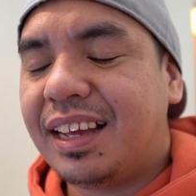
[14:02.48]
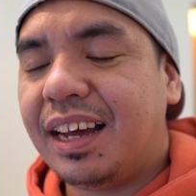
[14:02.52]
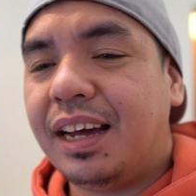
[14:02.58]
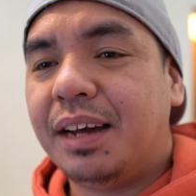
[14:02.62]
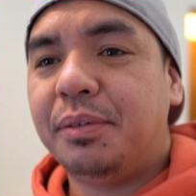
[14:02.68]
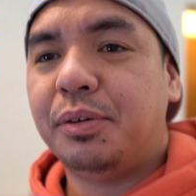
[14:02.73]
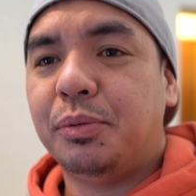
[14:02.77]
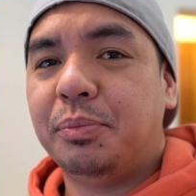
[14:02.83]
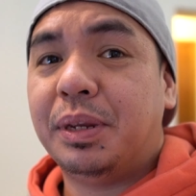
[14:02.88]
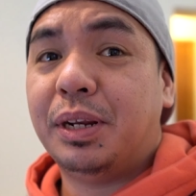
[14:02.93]

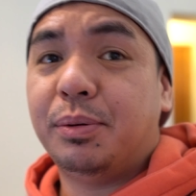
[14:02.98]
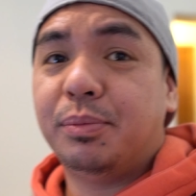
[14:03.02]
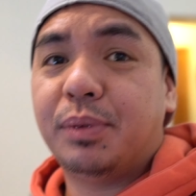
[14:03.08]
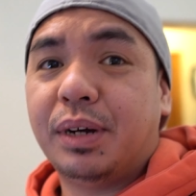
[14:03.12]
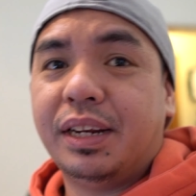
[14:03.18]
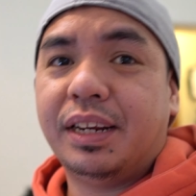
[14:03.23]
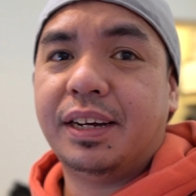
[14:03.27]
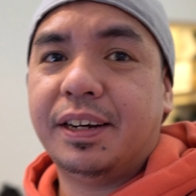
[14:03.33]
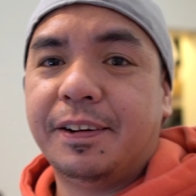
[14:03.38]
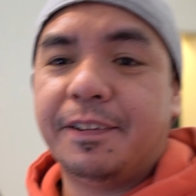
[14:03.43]
ka, uminom
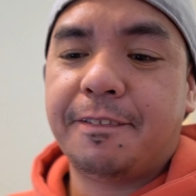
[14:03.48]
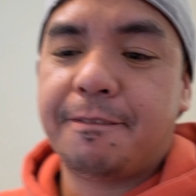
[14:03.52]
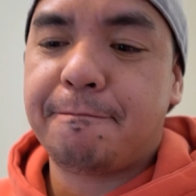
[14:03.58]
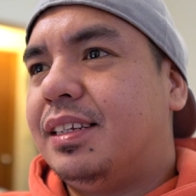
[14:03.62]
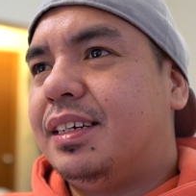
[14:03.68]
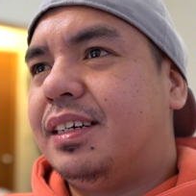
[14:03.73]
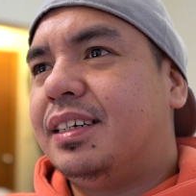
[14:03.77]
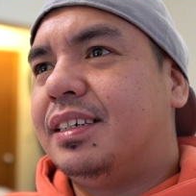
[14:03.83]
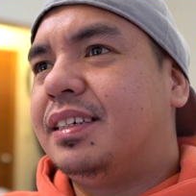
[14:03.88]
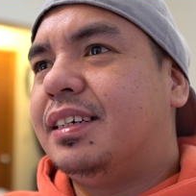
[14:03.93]
ka ng,
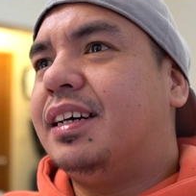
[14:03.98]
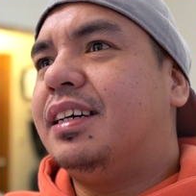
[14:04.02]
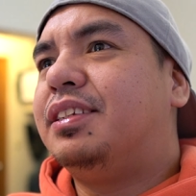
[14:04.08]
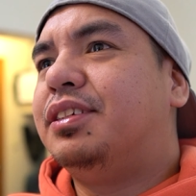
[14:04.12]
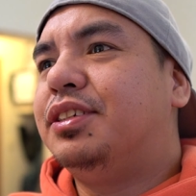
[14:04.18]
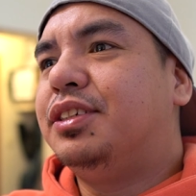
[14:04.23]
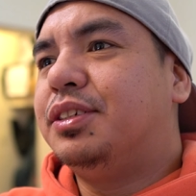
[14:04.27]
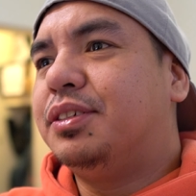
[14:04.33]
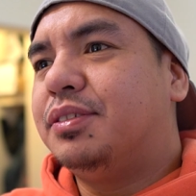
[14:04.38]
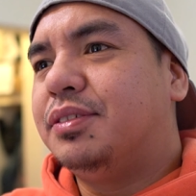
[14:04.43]
ng ano
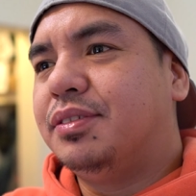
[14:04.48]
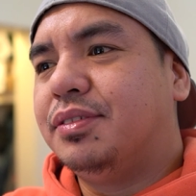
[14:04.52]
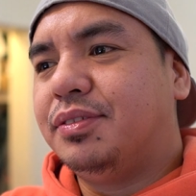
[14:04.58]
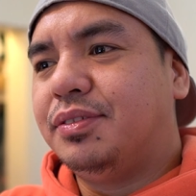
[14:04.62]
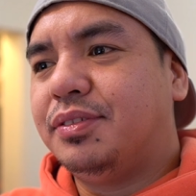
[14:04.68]
yung,